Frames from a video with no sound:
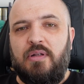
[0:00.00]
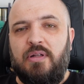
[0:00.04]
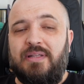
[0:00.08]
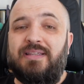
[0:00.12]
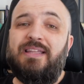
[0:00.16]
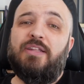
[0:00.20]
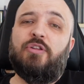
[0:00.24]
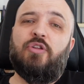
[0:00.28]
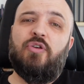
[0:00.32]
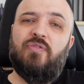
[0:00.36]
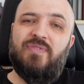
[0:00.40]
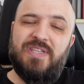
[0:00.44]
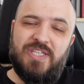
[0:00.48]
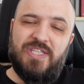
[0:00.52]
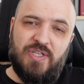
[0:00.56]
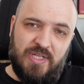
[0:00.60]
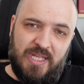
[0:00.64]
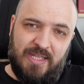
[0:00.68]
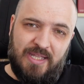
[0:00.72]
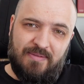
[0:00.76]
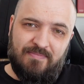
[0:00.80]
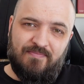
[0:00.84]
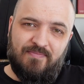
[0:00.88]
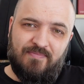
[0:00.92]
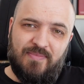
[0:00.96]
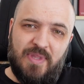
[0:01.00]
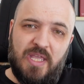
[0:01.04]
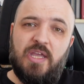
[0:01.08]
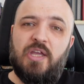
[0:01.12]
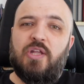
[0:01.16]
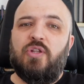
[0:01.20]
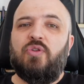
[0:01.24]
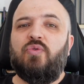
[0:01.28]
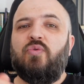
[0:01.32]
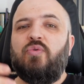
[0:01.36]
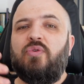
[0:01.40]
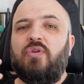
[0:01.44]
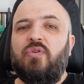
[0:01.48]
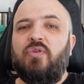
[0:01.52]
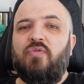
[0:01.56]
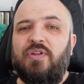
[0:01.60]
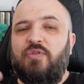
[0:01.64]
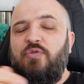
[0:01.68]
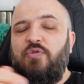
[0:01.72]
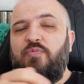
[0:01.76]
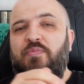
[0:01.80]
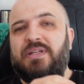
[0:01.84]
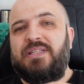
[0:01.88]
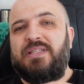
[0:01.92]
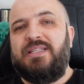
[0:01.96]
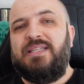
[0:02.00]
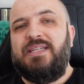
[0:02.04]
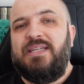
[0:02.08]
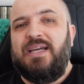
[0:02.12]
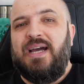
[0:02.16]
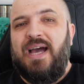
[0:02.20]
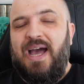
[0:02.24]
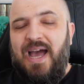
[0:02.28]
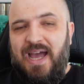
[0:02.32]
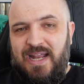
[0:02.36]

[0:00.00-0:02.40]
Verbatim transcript: d'être visionnés. Donc faites tout plaisir,